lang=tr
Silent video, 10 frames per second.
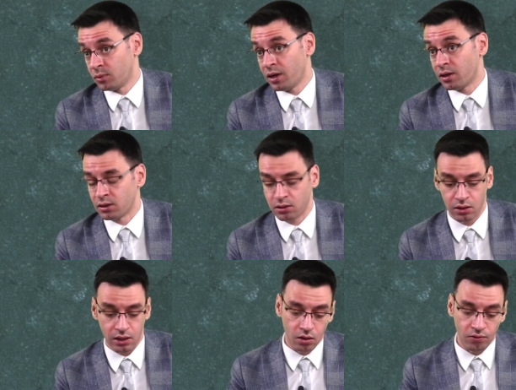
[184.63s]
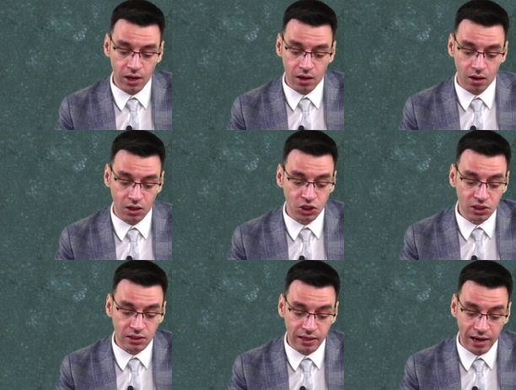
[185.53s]
gerekir der. Ve
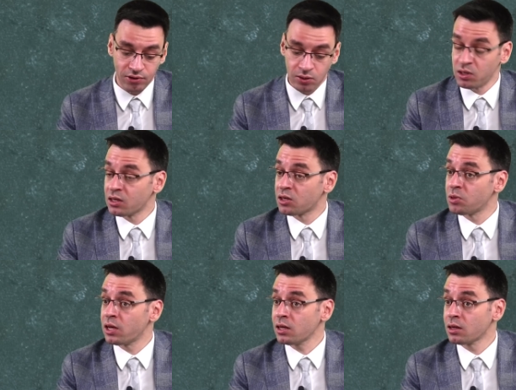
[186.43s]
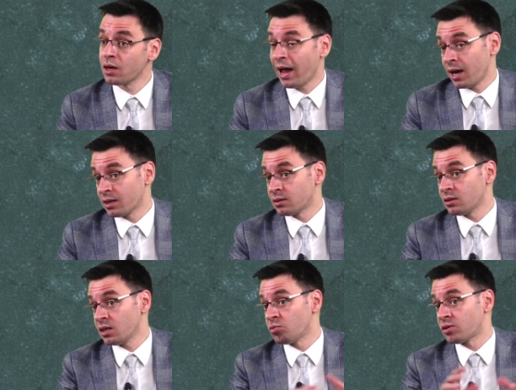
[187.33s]
aşırı servet birikimine herkesin
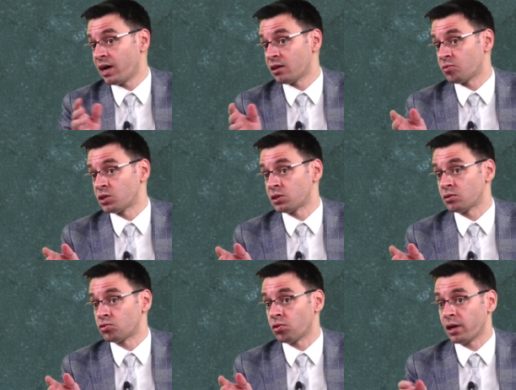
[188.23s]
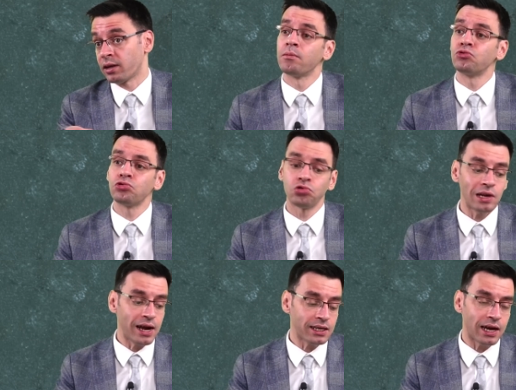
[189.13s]
de imtina etmesini söyler. Bunu
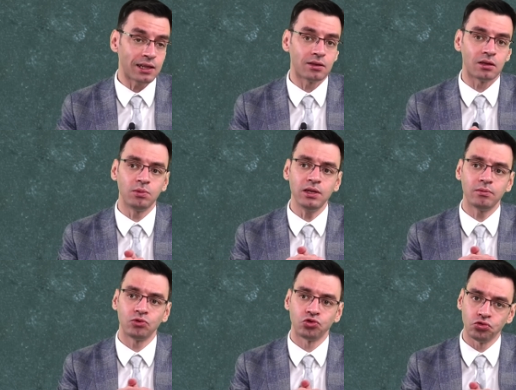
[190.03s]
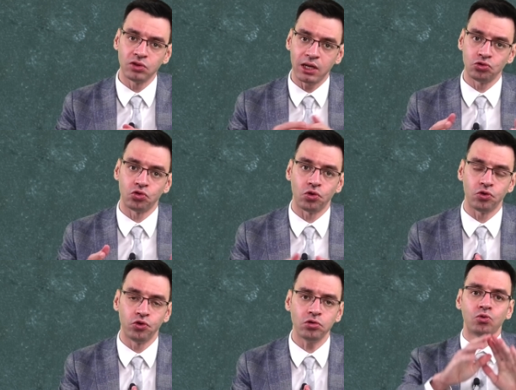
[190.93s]
söylerken de tabii şundan
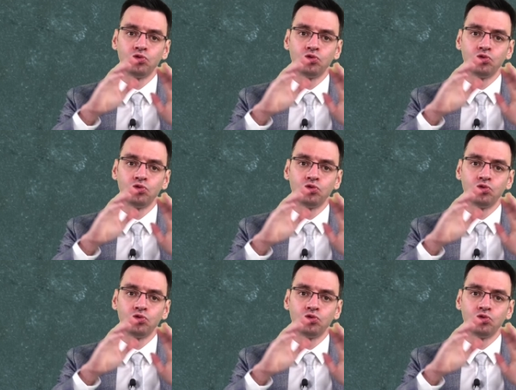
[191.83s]
söylüyor.